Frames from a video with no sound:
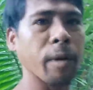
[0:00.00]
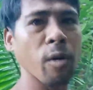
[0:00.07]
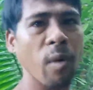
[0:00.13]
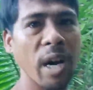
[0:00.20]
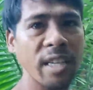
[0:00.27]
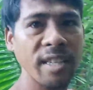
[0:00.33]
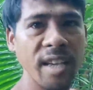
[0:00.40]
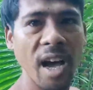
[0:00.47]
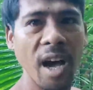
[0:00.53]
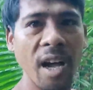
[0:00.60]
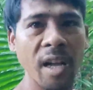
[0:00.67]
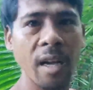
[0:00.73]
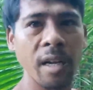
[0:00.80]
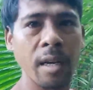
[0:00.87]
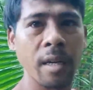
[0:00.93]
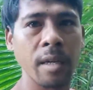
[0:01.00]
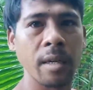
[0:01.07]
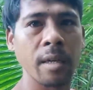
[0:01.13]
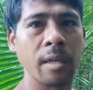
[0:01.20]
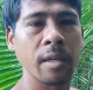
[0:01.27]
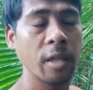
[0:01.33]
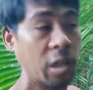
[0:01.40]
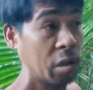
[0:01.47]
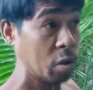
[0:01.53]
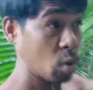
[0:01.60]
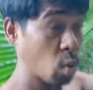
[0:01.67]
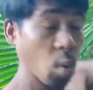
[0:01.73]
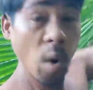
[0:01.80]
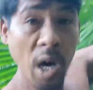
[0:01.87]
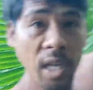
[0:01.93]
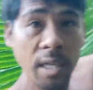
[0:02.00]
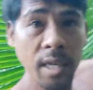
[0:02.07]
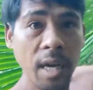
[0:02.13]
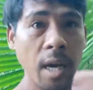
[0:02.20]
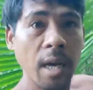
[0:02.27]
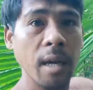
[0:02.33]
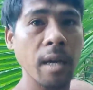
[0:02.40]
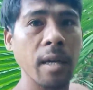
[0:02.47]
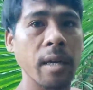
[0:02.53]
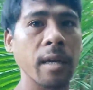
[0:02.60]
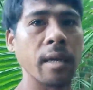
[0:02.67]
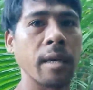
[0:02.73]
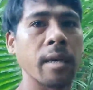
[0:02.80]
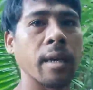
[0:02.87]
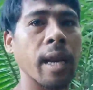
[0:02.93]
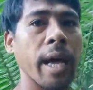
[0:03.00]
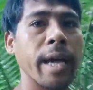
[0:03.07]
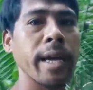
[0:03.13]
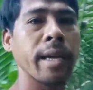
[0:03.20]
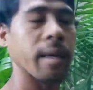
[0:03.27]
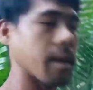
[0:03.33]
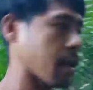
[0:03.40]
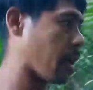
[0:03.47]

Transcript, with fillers: pero asa tuwa sa laing